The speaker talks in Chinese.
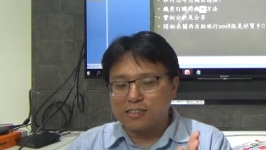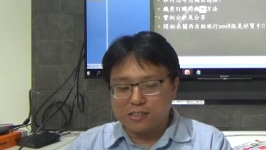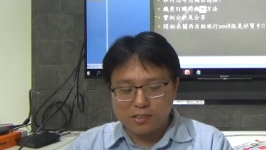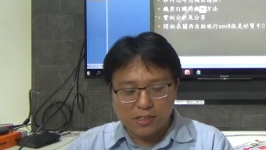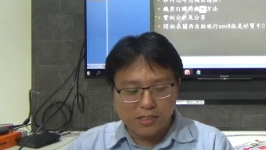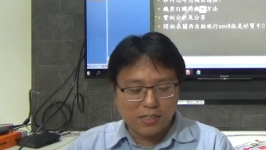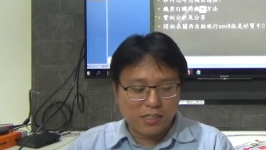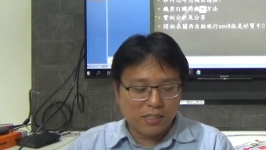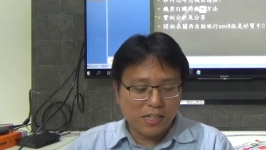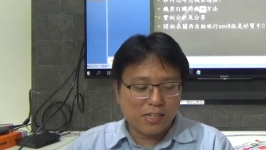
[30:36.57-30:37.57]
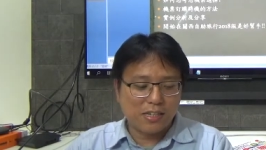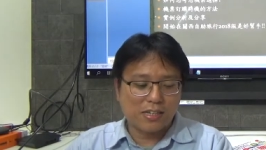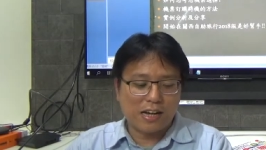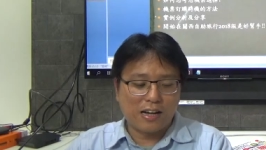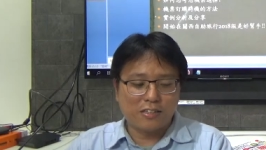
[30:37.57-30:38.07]
就是听哥
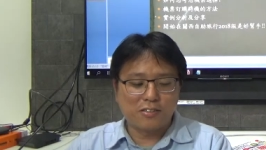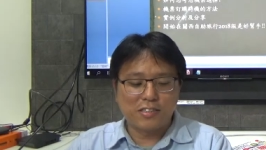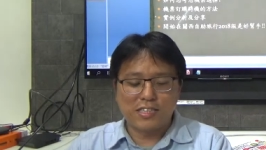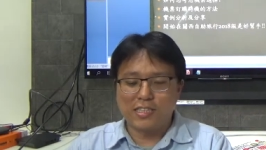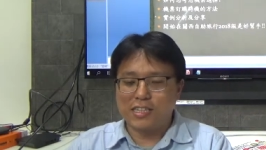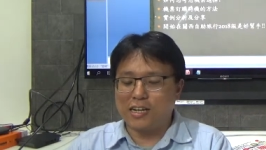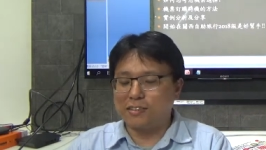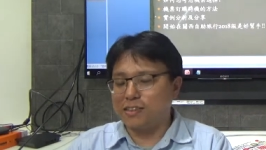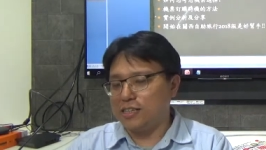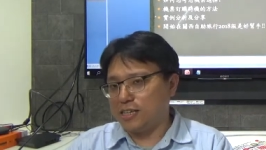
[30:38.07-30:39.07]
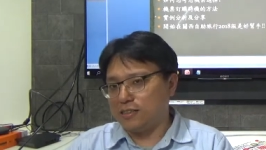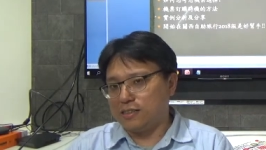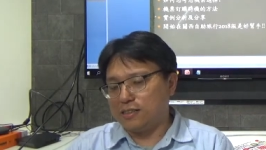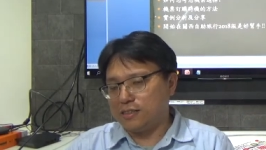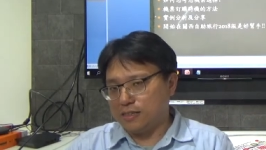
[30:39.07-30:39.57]
刚刚就是现场点
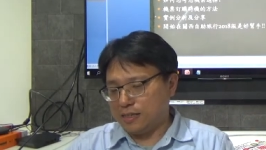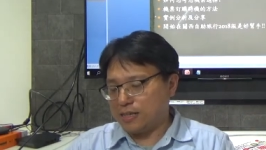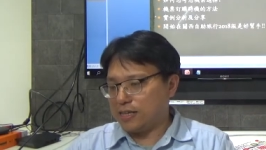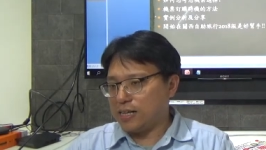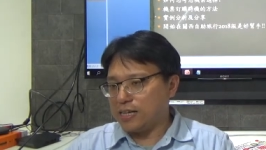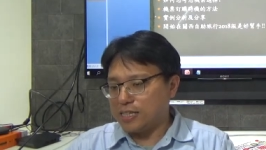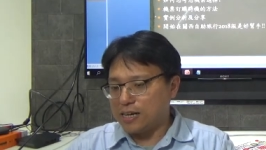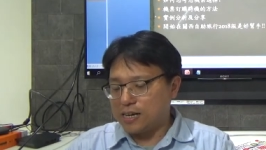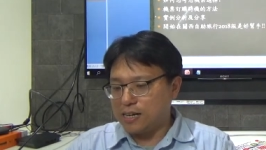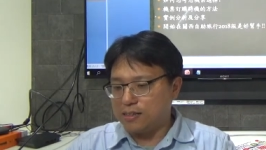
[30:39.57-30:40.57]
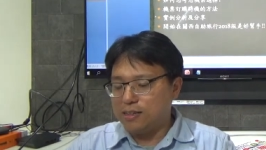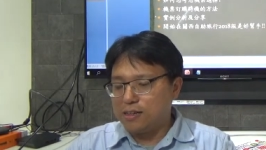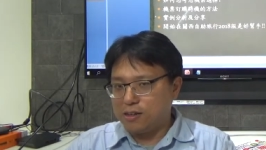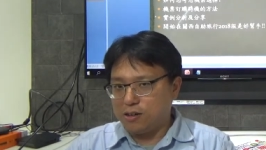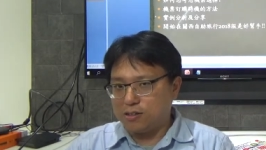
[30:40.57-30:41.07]
那个给大家看
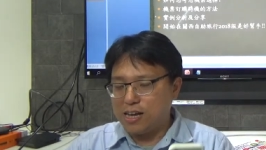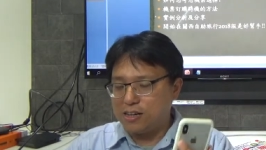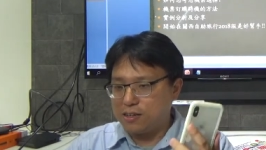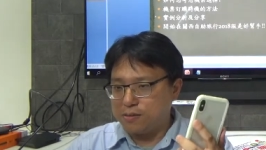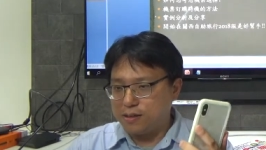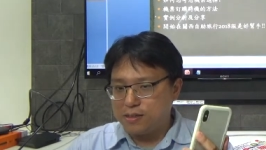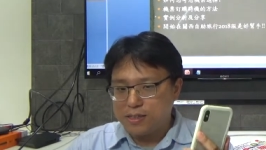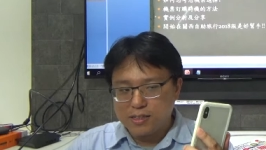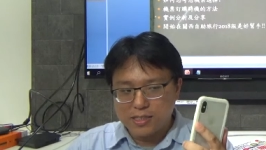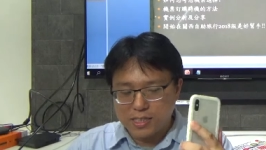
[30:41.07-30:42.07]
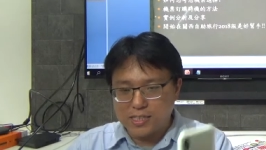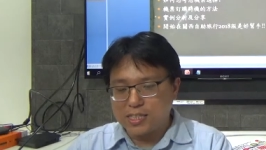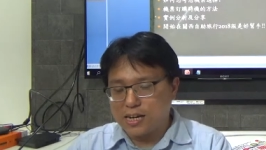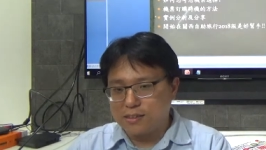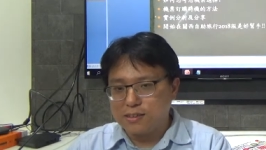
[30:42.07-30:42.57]
好，让你们现
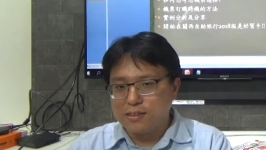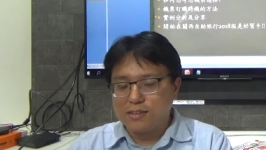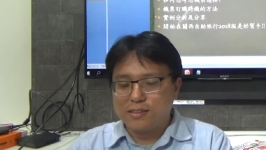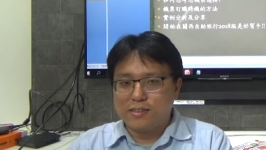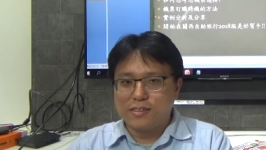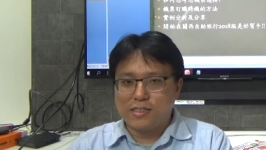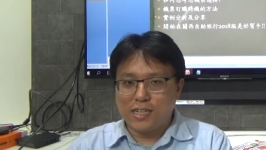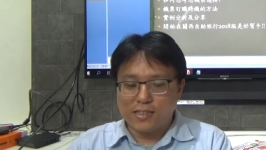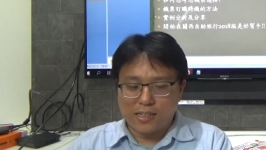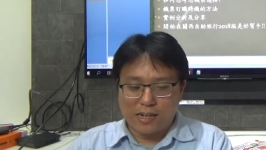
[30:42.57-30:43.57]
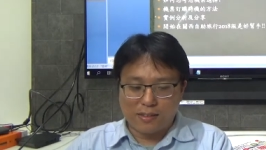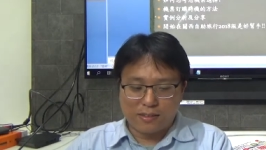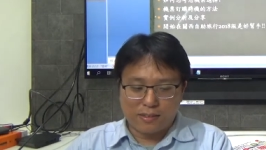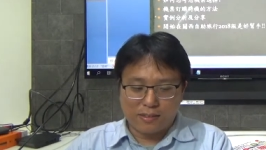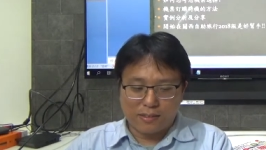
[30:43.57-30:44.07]
场现
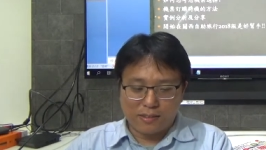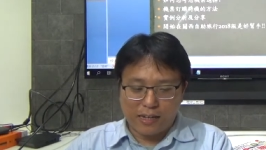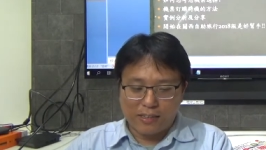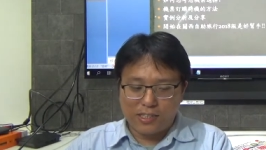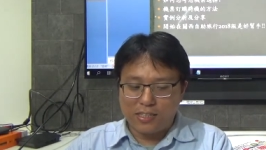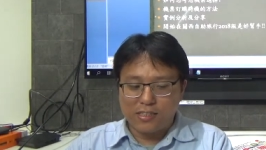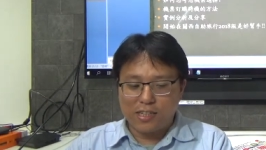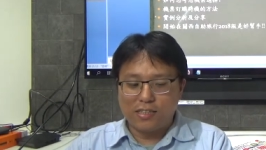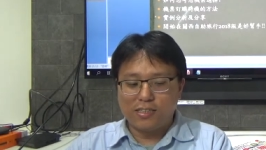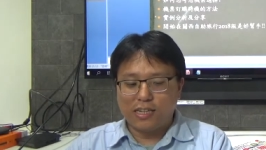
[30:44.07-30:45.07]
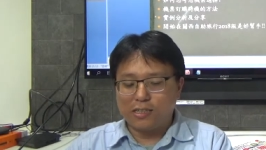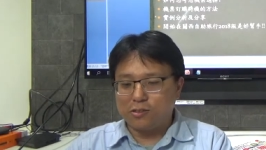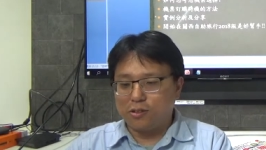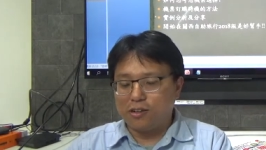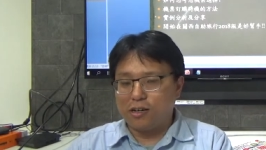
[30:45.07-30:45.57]
场。来见证一下，
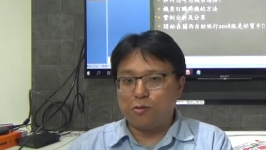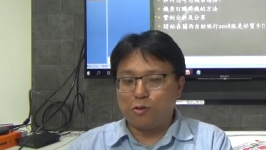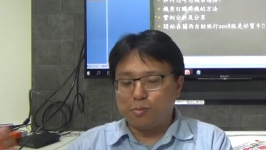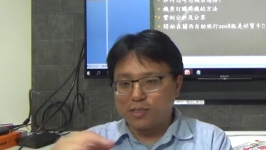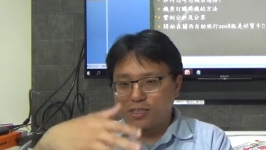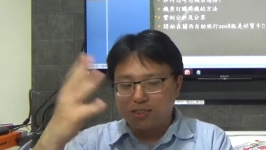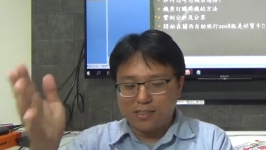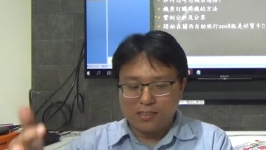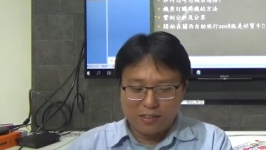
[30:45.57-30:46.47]
说，哎，我不是，